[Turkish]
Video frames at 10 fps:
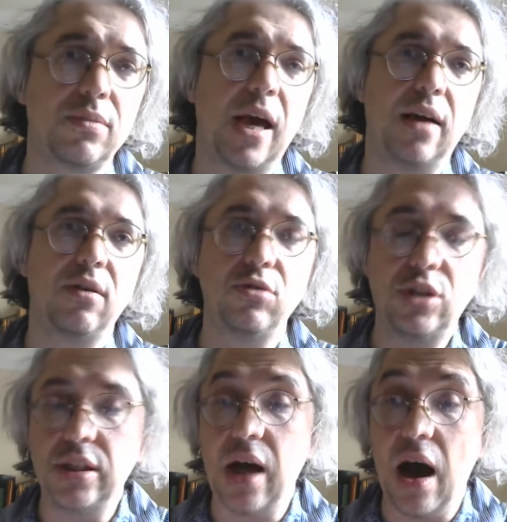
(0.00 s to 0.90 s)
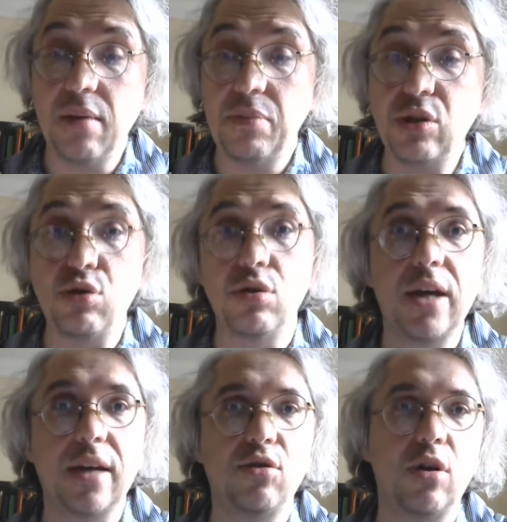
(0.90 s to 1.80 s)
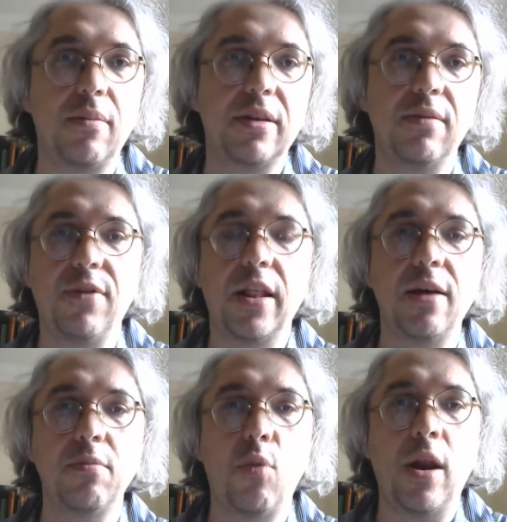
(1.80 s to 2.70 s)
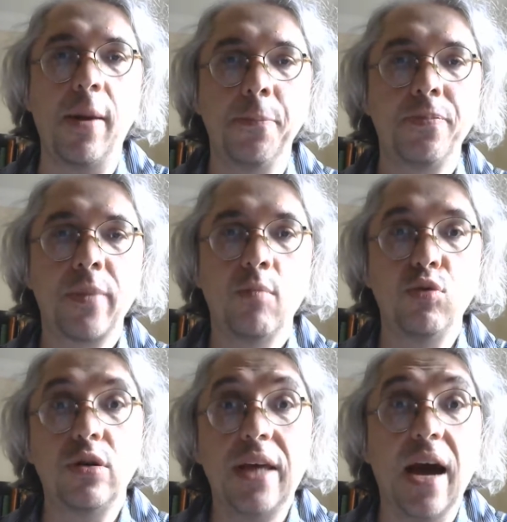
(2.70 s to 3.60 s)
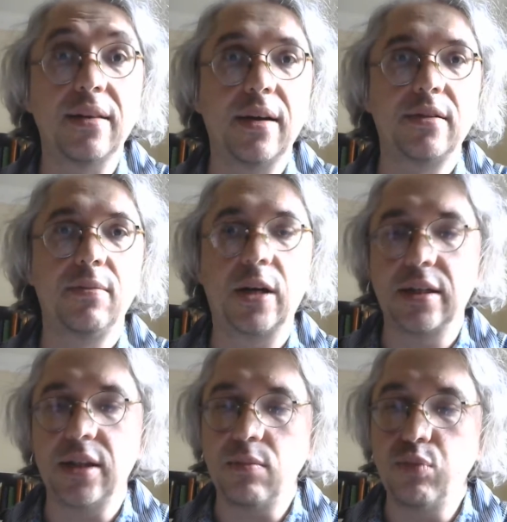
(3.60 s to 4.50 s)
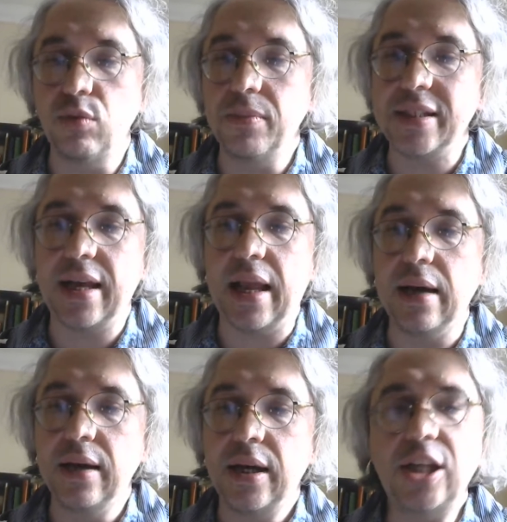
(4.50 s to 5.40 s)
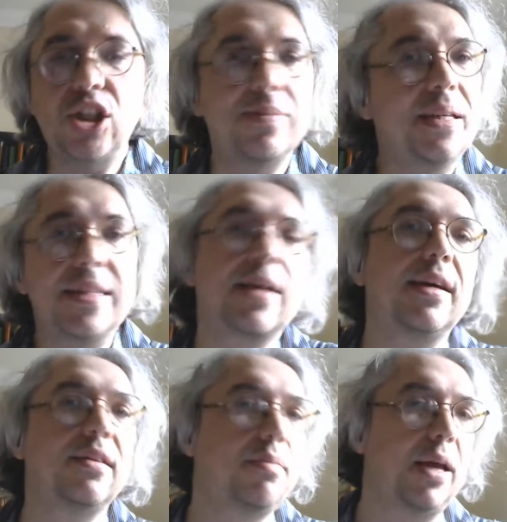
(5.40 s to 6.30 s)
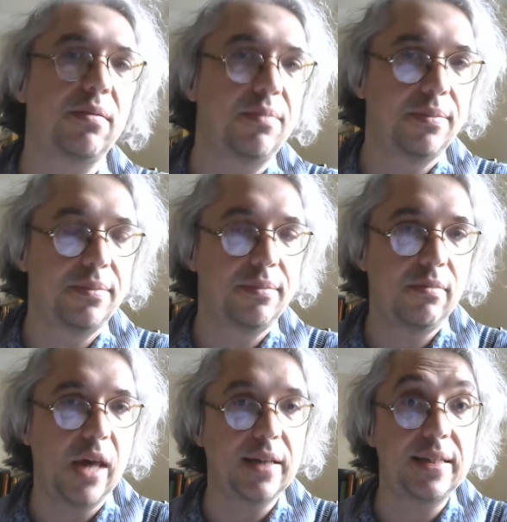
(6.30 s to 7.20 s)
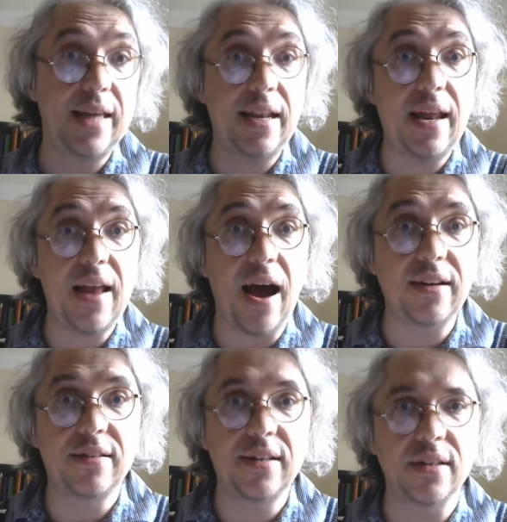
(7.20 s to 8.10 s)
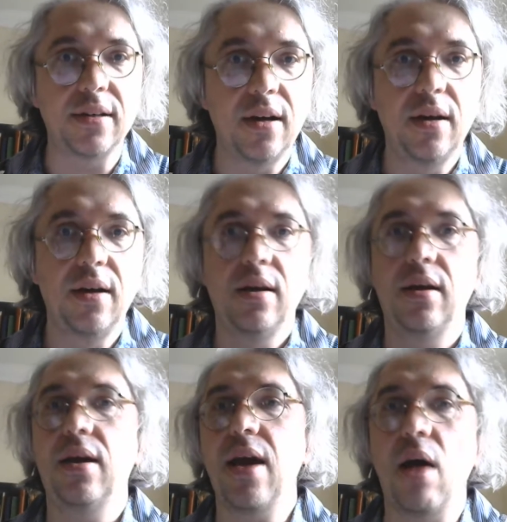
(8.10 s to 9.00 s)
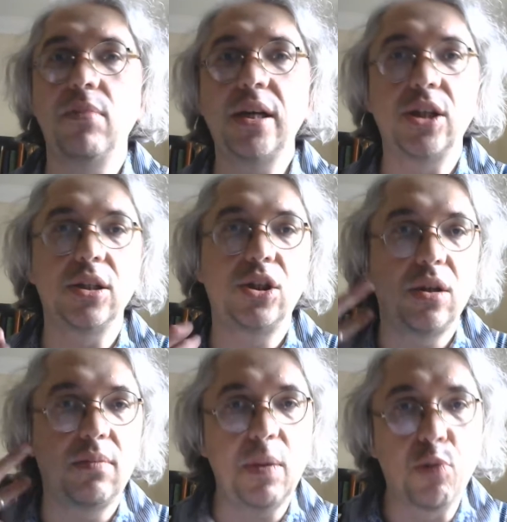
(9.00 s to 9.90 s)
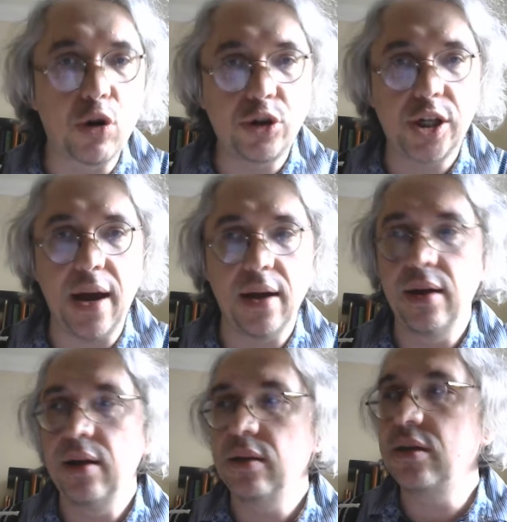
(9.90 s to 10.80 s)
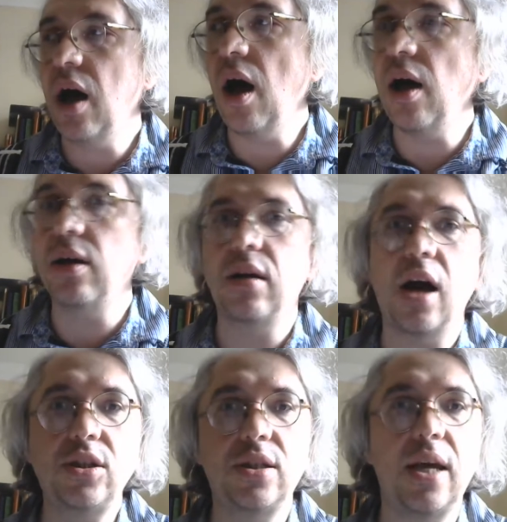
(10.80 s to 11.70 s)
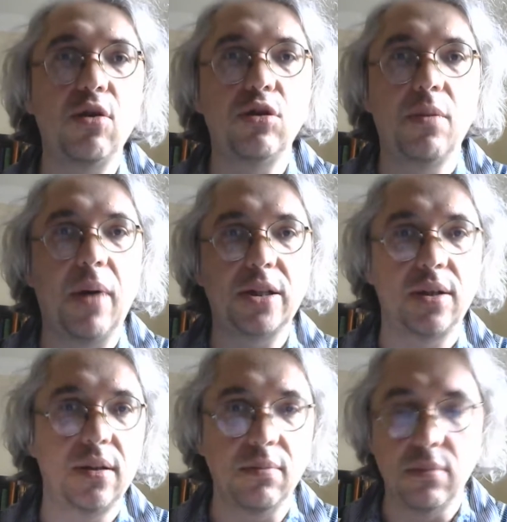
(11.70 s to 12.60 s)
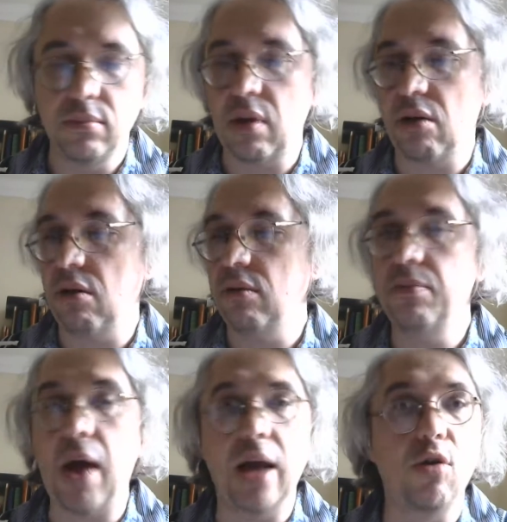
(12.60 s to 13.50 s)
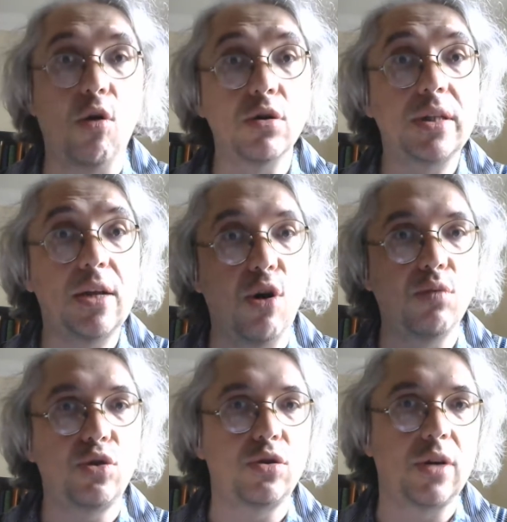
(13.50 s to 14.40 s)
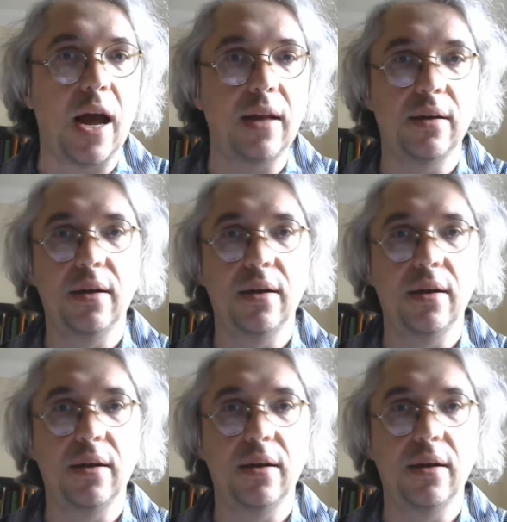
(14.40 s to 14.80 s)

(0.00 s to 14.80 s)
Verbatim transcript: yani. Onun için ha, bir türlü geri dönemedim falan. Böyle bunu niye anlattım arkadaşlar? Bu mesela içimde sıkıntı benim. Yani senelerdir e, yapmaya çalıştığım bir proje. Ta kaç sene önce başladım. Bak belki 10 sene olmuştur yani